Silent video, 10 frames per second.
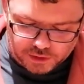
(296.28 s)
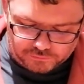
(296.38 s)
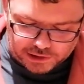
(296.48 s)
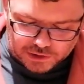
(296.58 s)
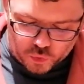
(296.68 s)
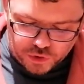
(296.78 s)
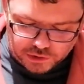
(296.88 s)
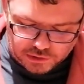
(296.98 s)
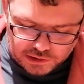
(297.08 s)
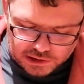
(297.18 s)
weiter
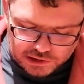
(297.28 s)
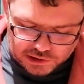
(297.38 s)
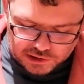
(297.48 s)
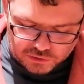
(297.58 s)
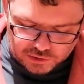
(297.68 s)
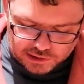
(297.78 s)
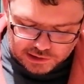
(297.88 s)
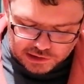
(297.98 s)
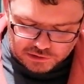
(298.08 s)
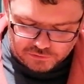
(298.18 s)
unten ist er nicht ganz so
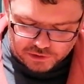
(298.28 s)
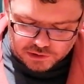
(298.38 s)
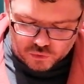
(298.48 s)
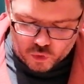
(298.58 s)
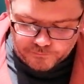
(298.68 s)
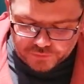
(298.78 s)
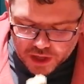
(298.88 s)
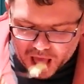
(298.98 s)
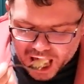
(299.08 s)
salzig wie weiter oben.